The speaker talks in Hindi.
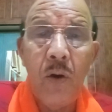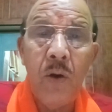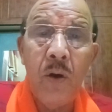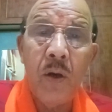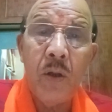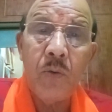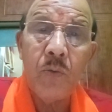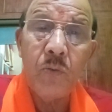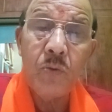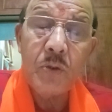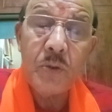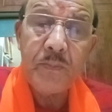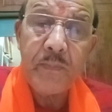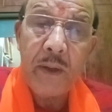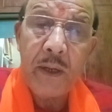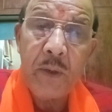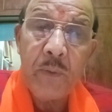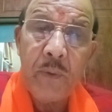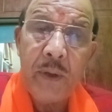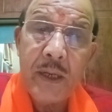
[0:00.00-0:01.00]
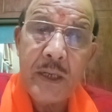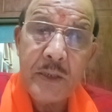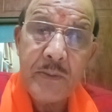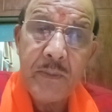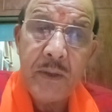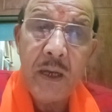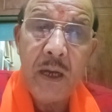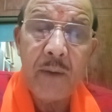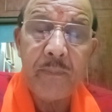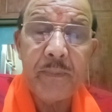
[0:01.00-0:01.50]
और उस
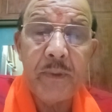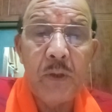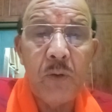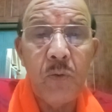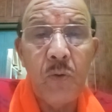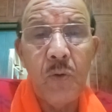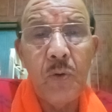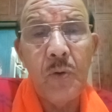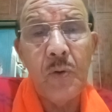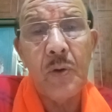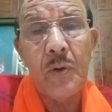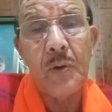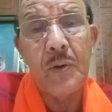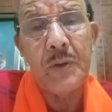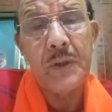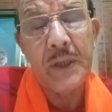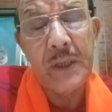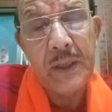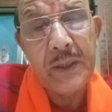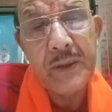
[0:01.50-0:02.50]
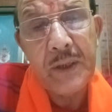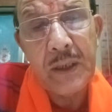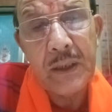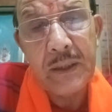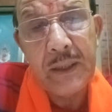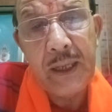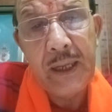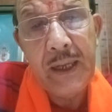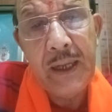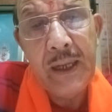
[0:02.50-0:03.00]
परिवेश में अपने को निहित
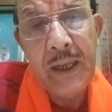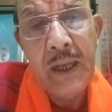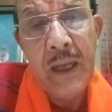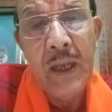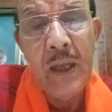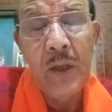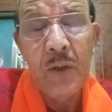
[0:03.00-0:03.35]
रखते हैं